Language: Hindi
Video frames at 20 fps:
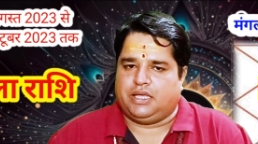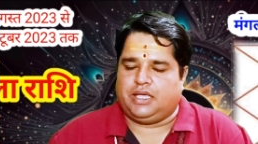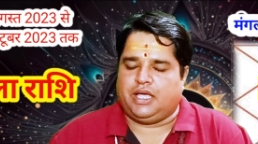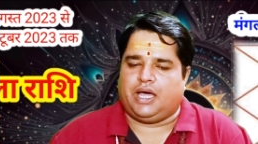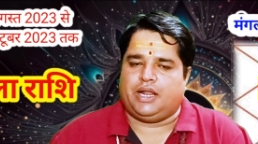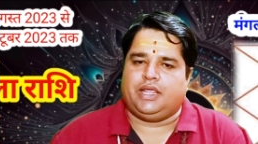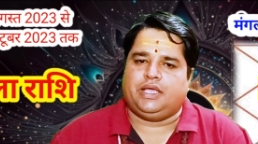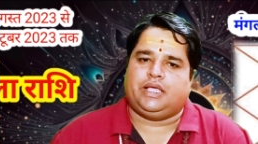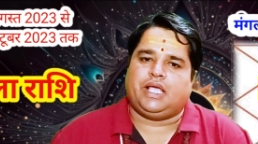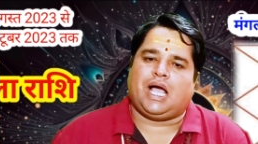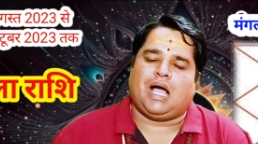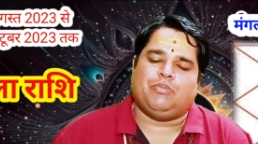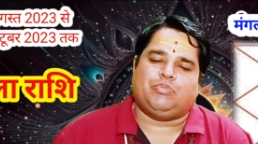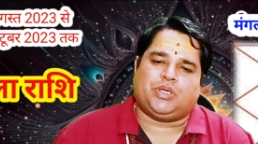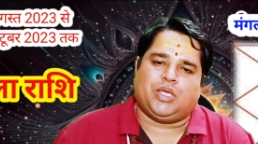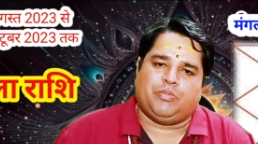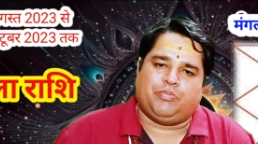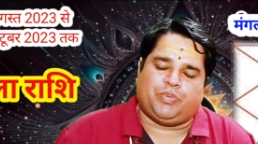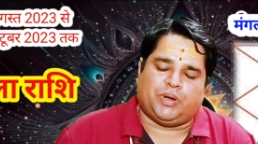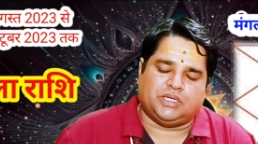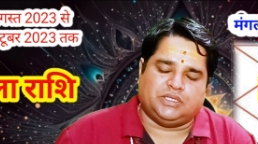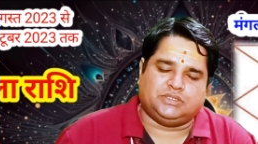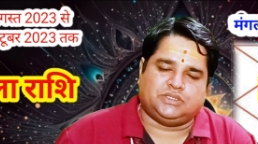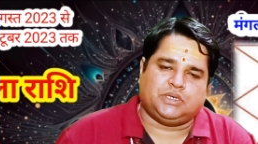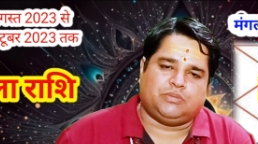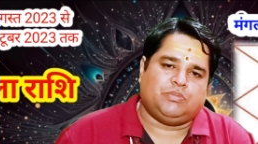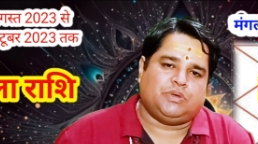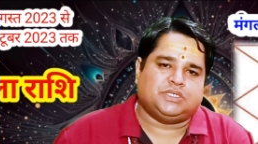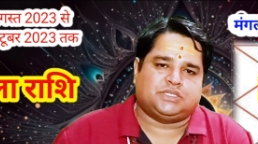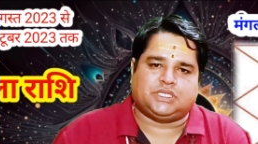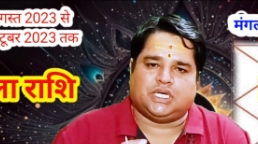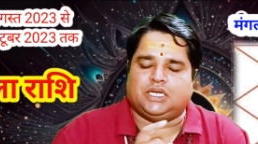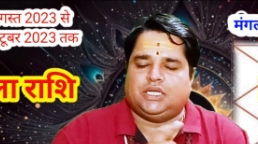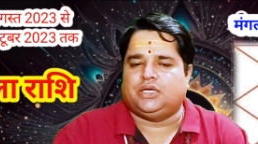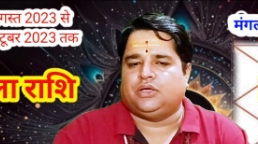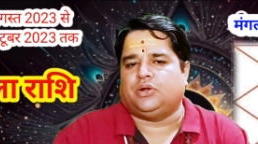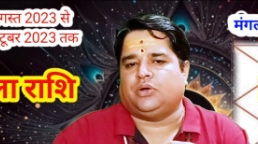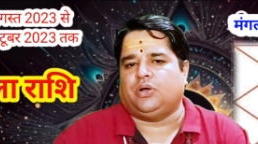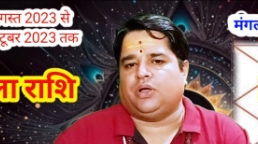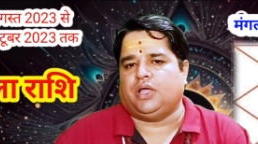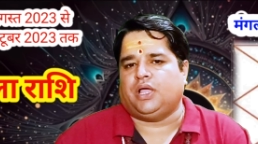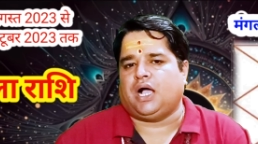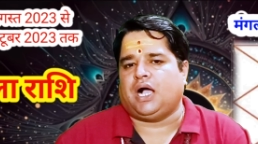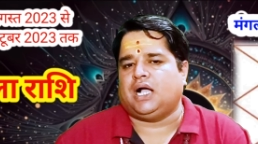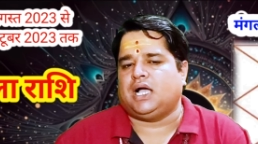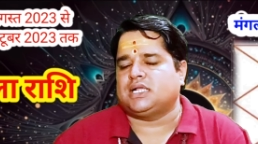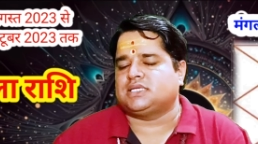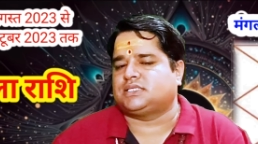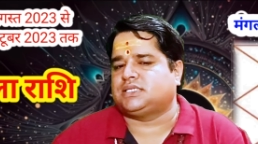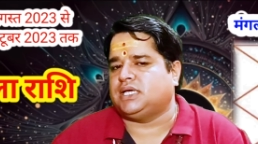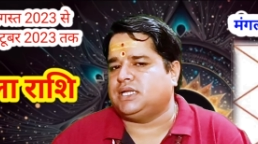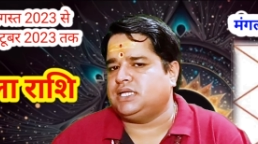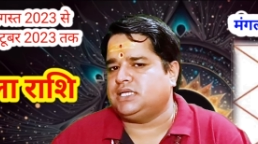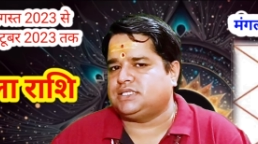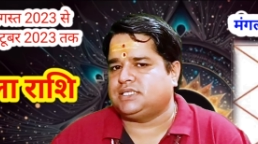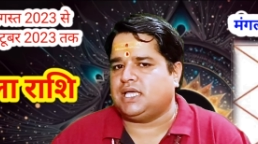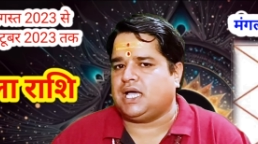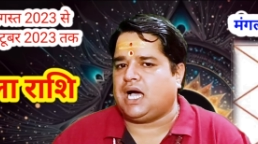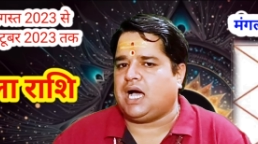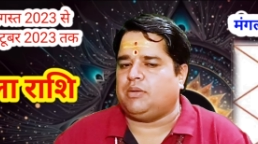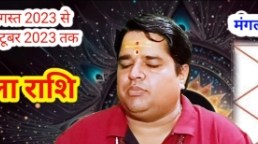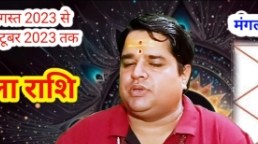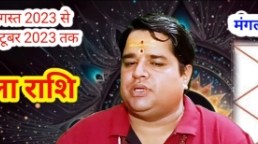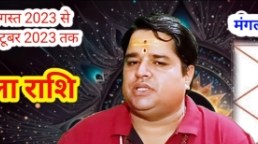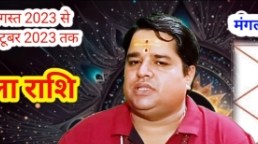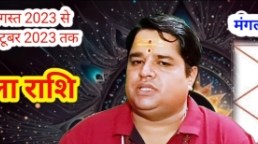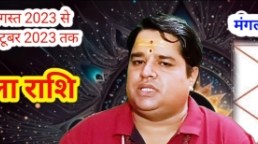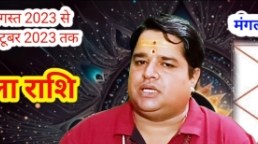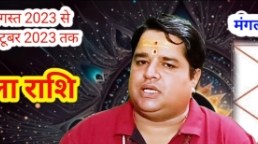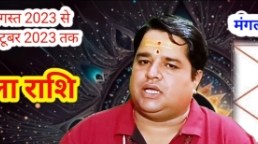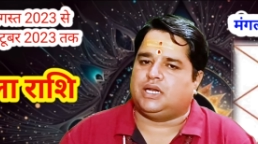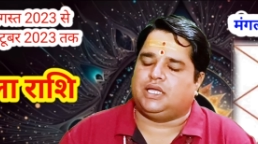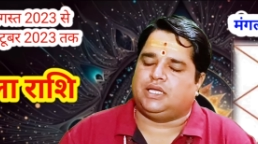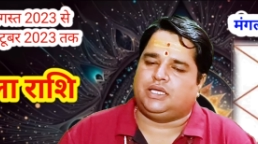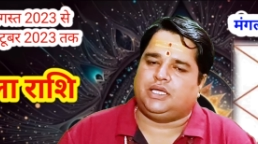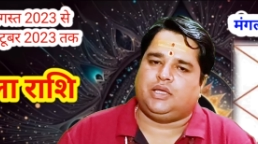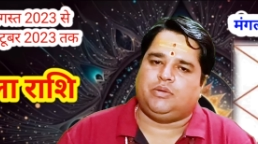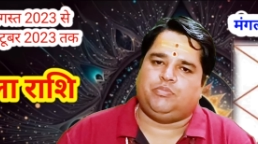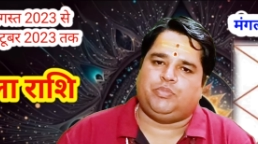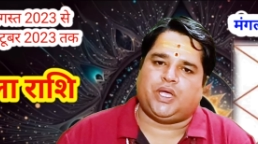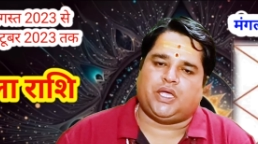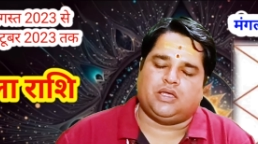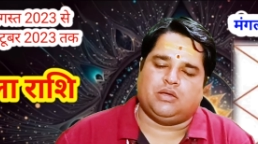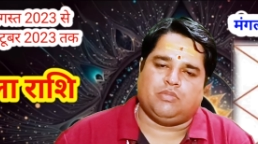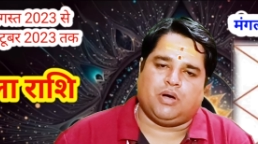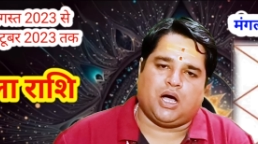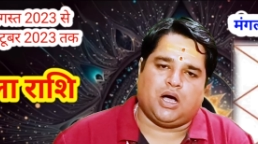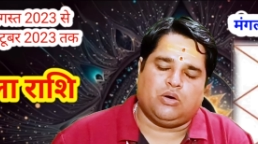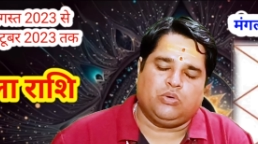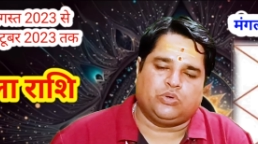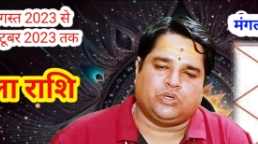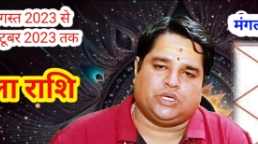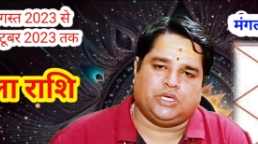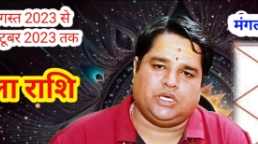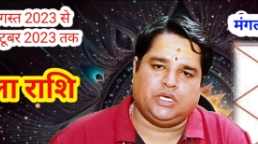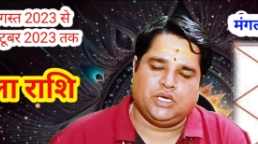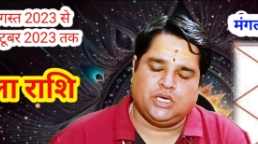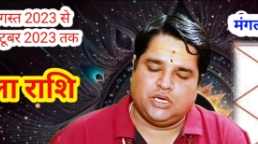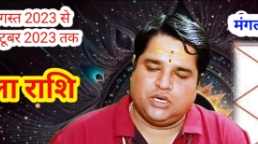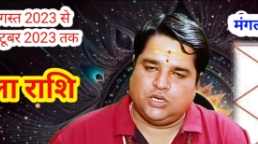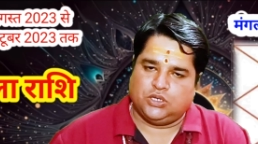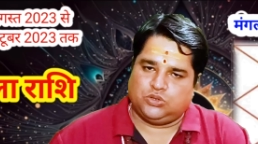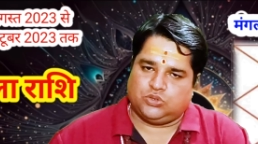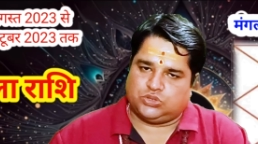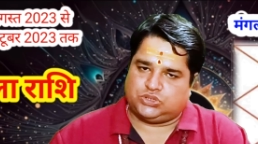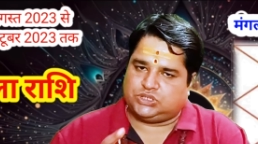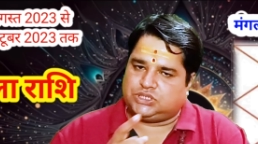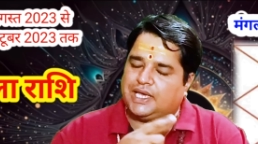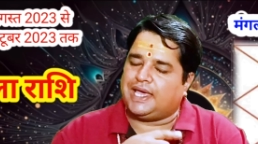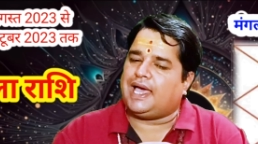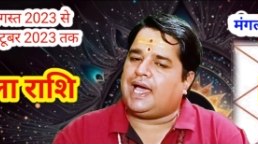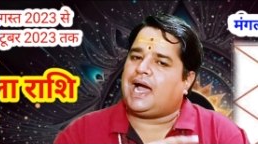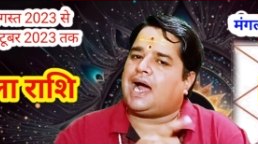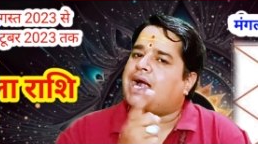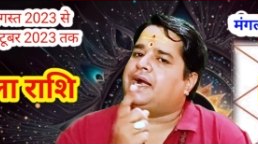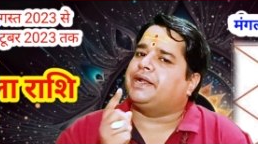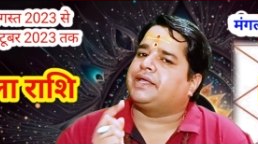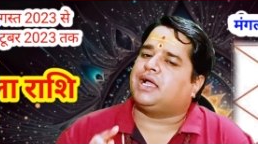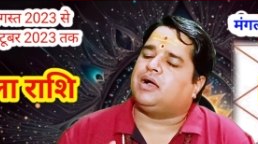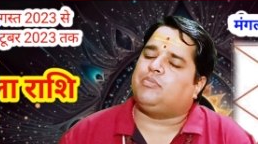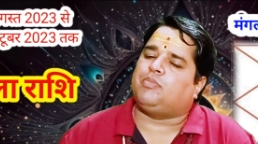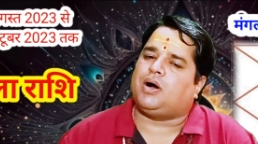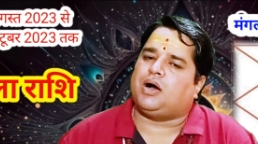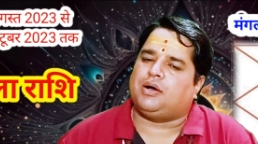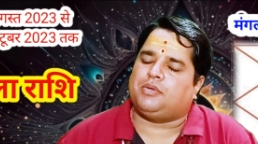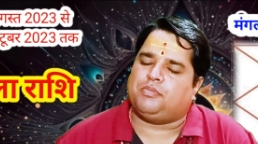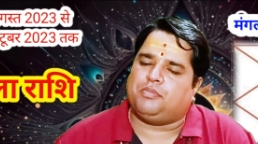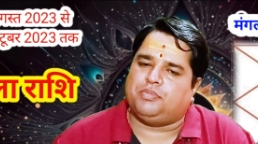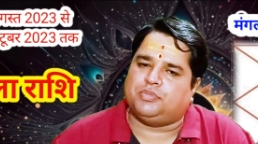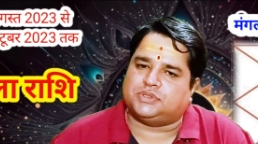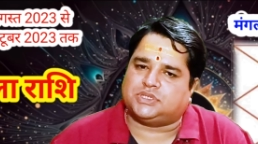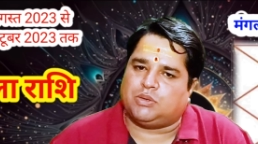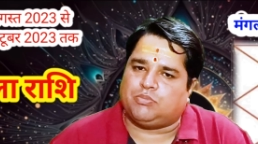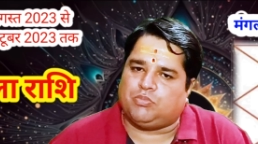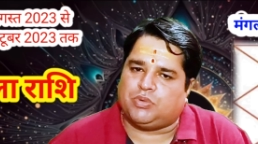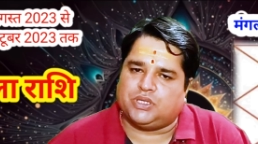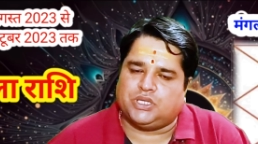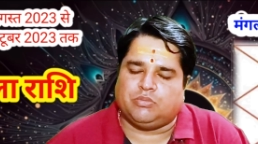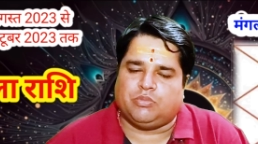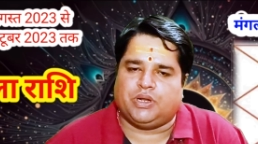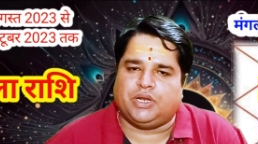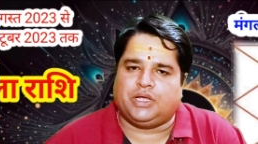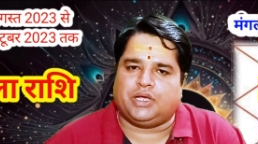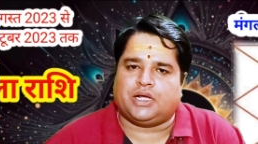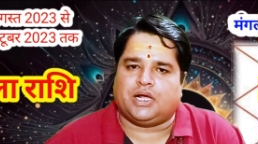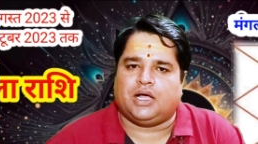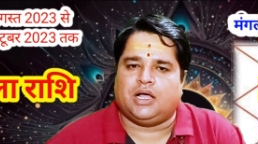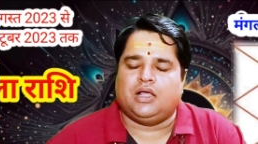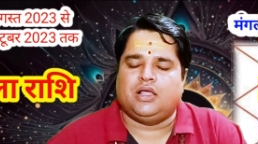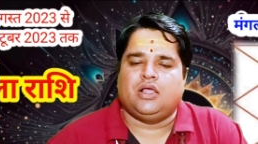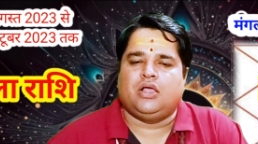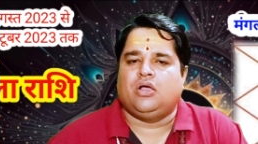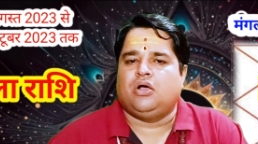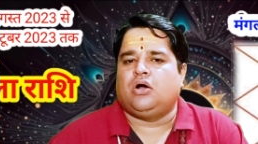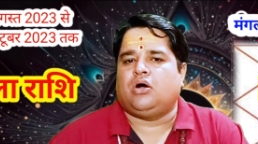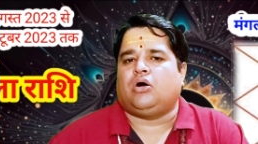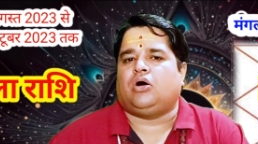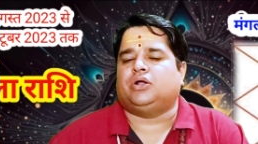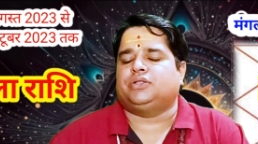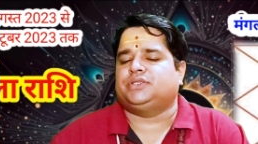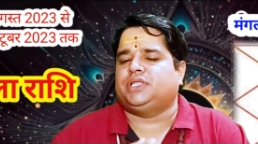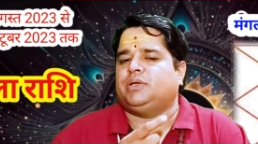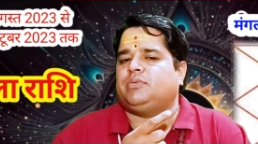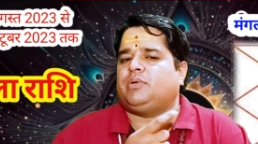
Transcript: यानी कि आपके पंचम में शनि ग्रह हैं अगर शनि से आप गिनती करेंगे व्यय भाव की तो छः आठ का संबंध बनेगा और